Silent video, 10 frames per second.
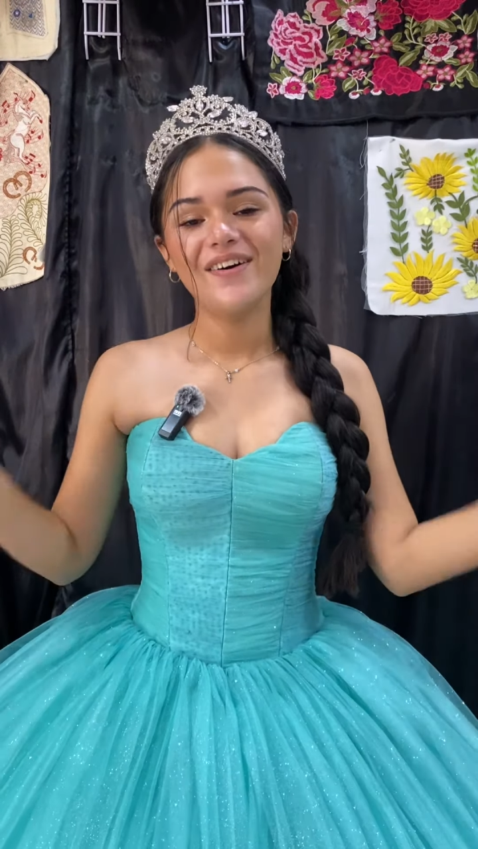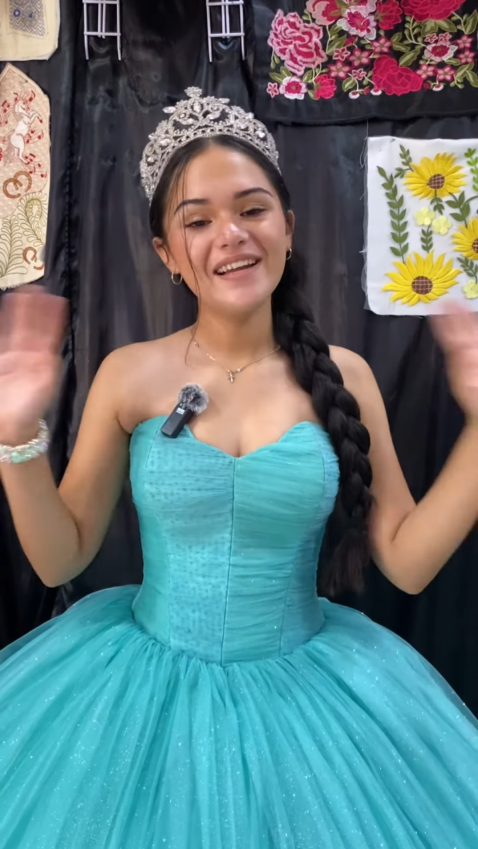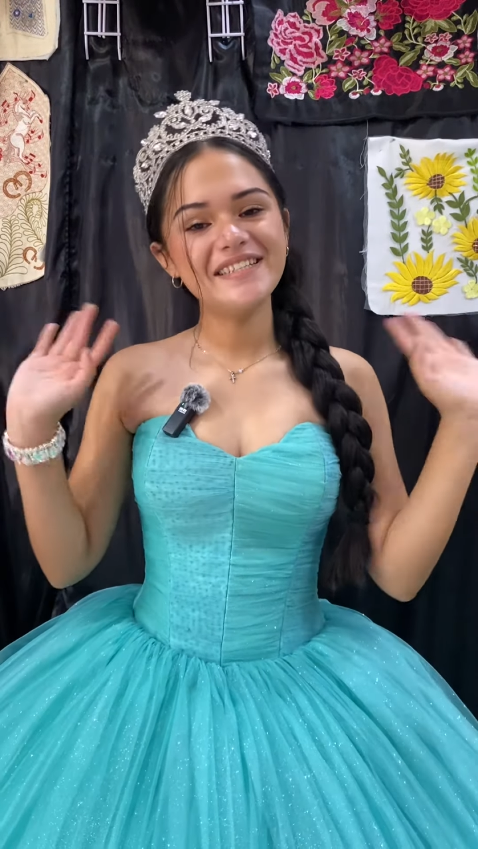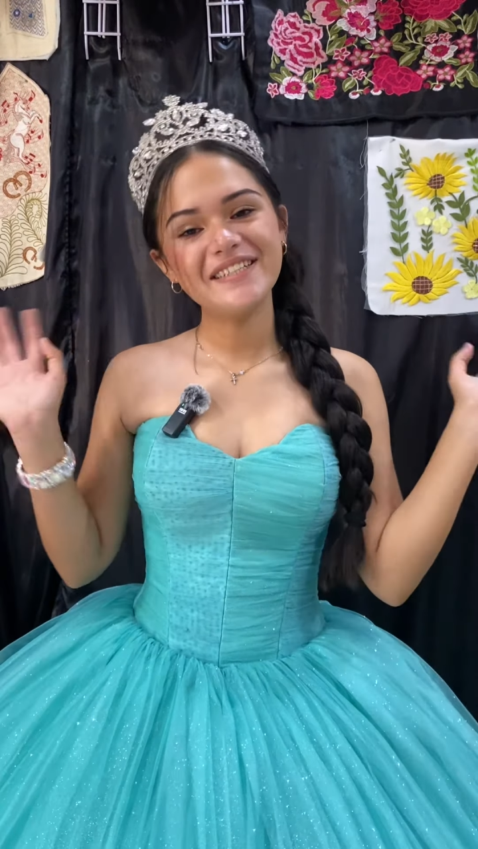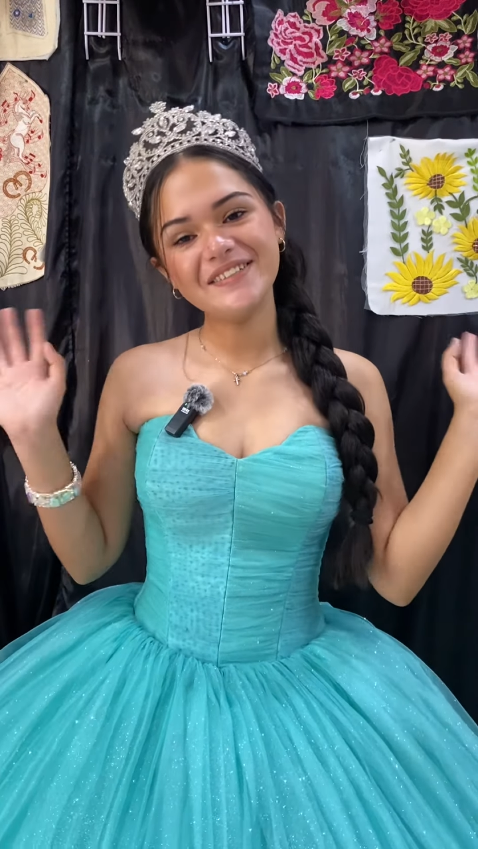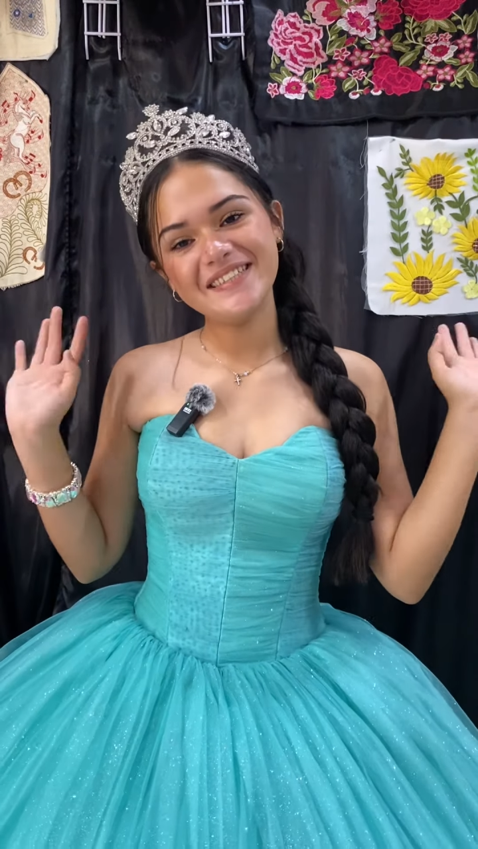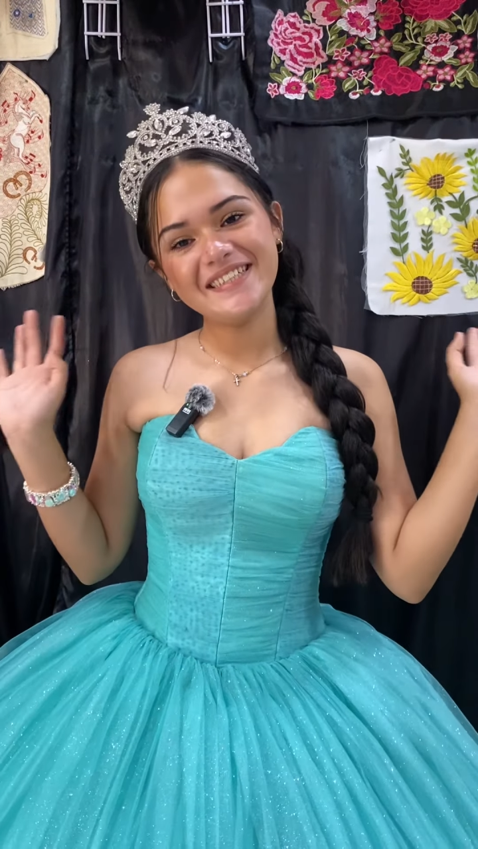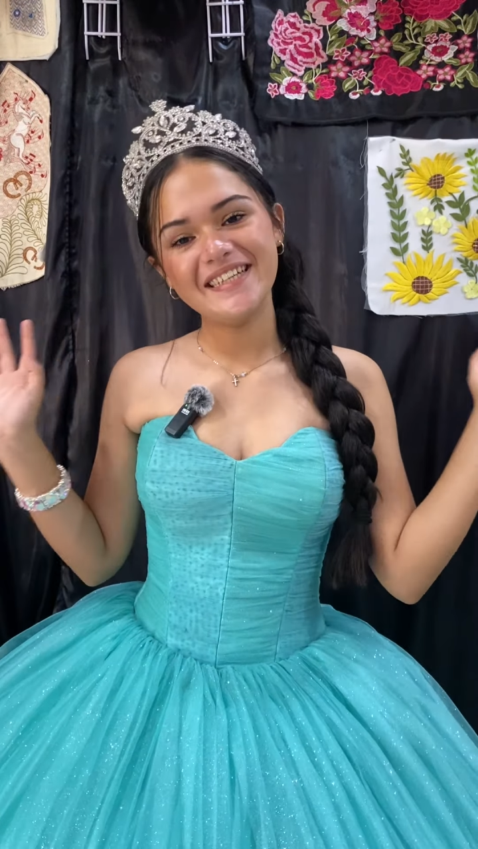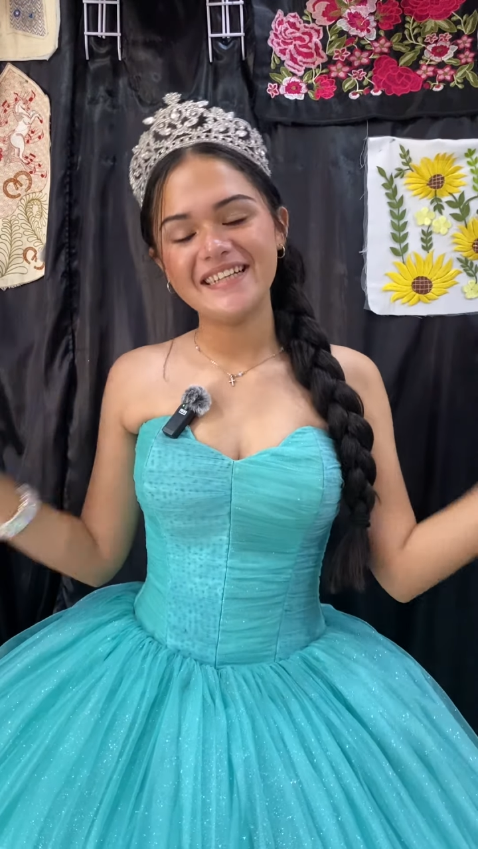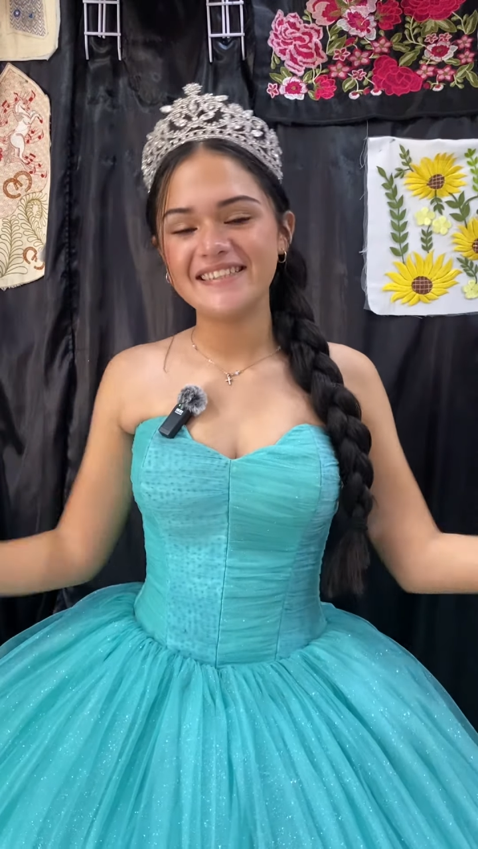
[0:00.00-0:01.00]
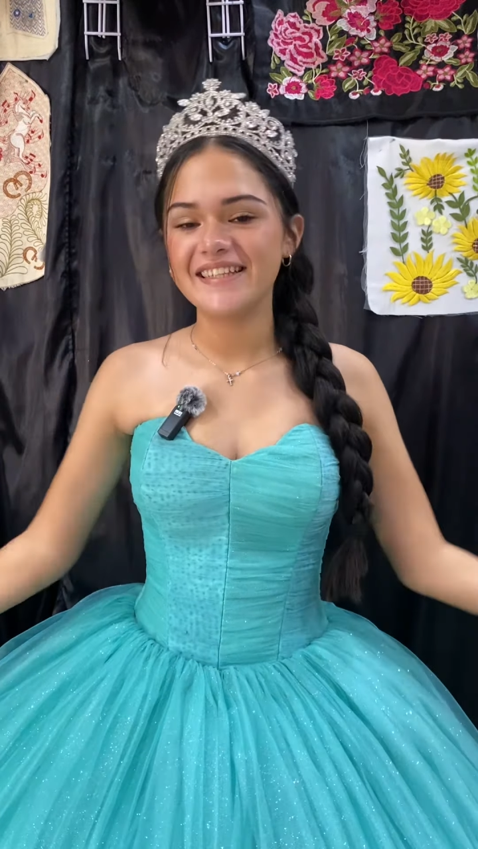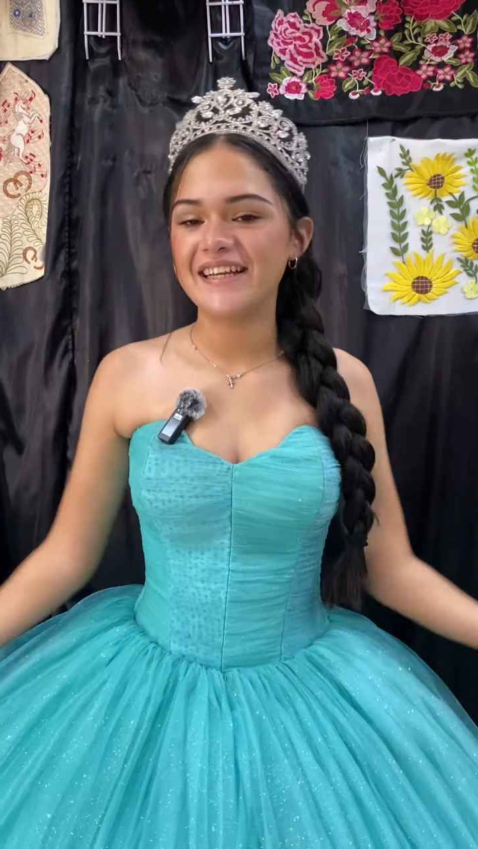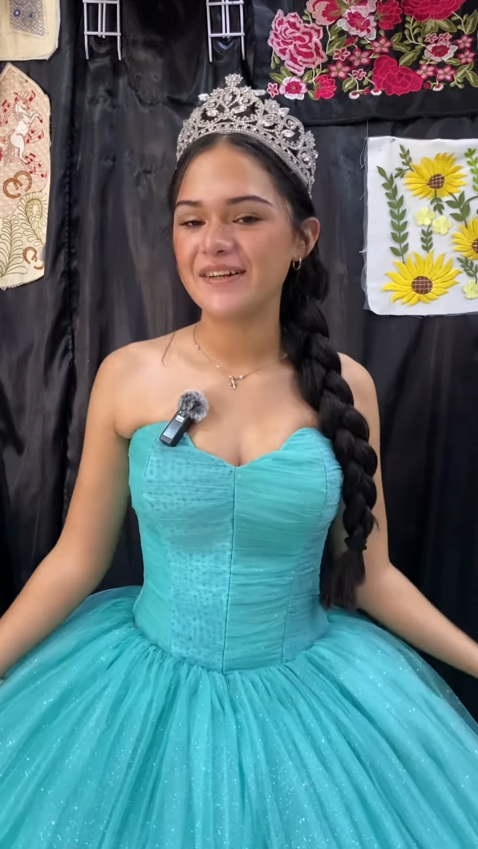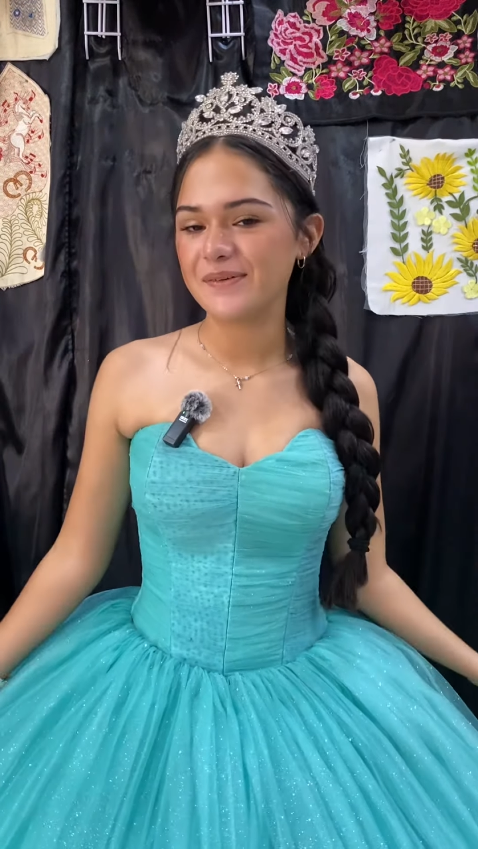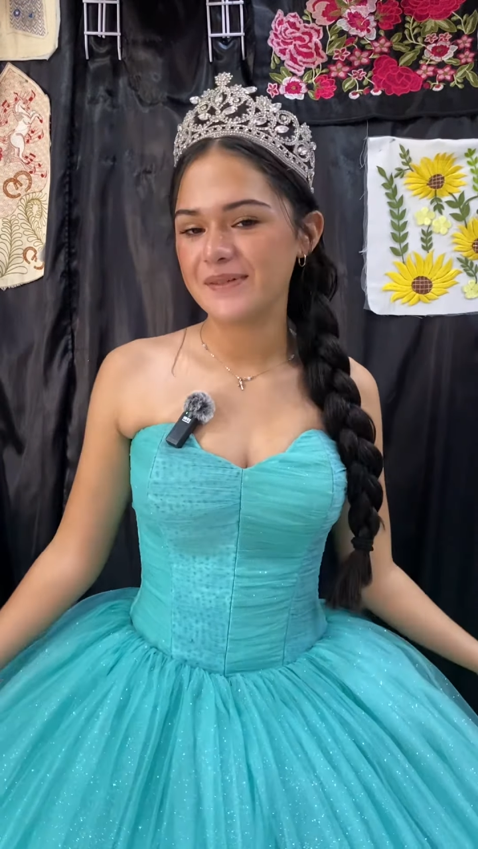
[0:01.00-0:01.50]
Hola chicos y chicas, ¿qué
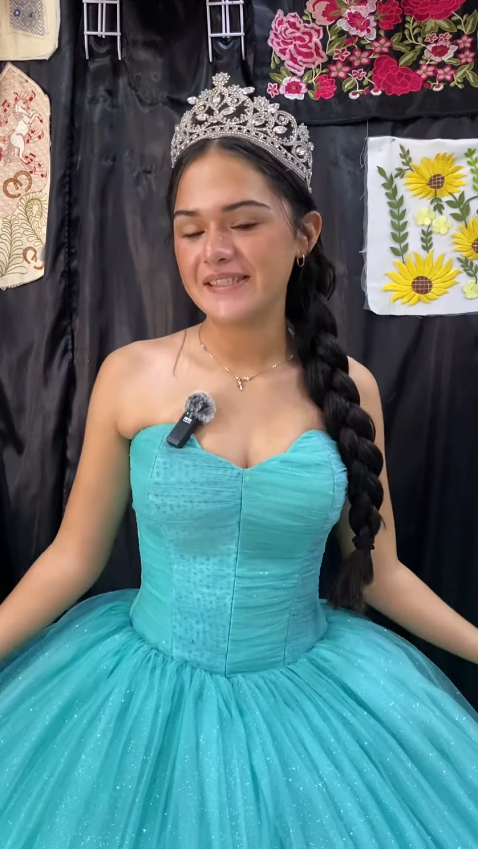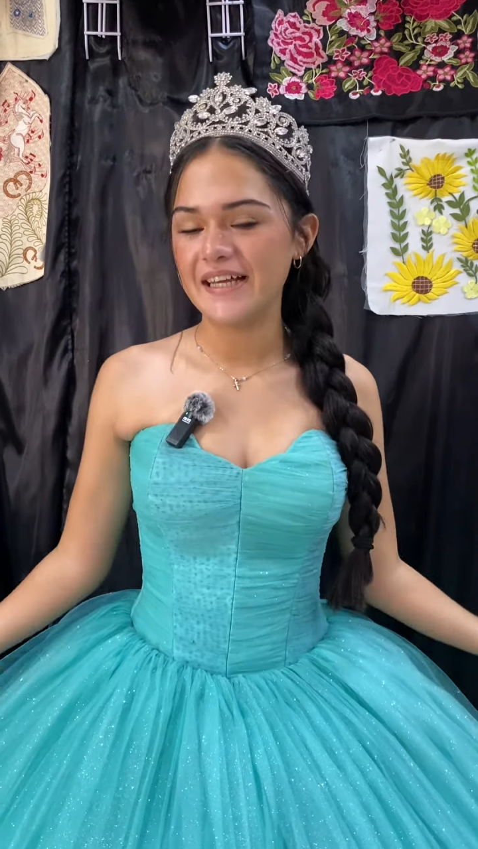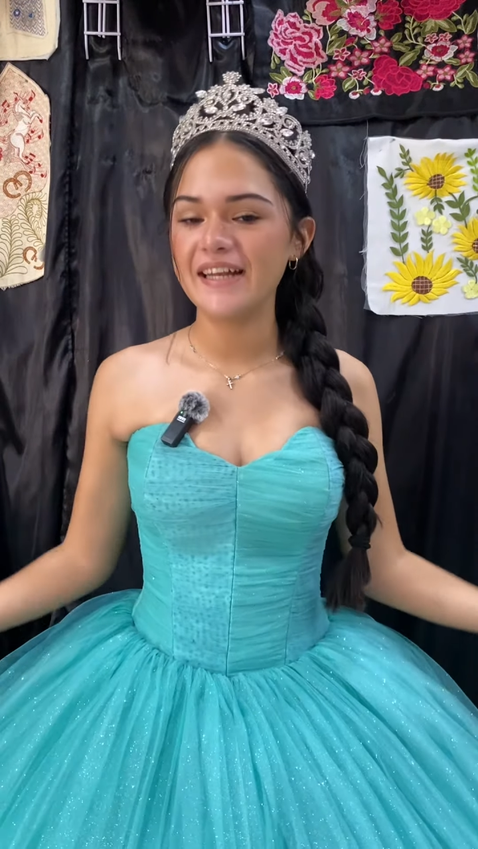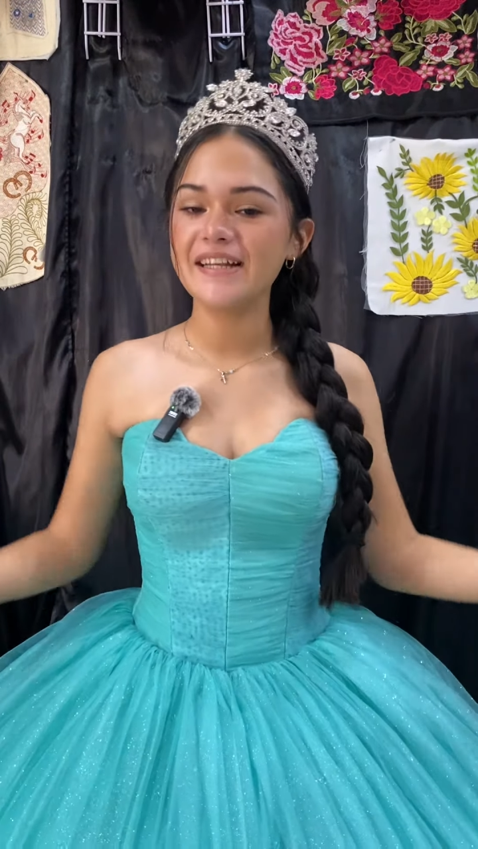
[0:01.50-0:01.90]
tal? ¿Cómo están?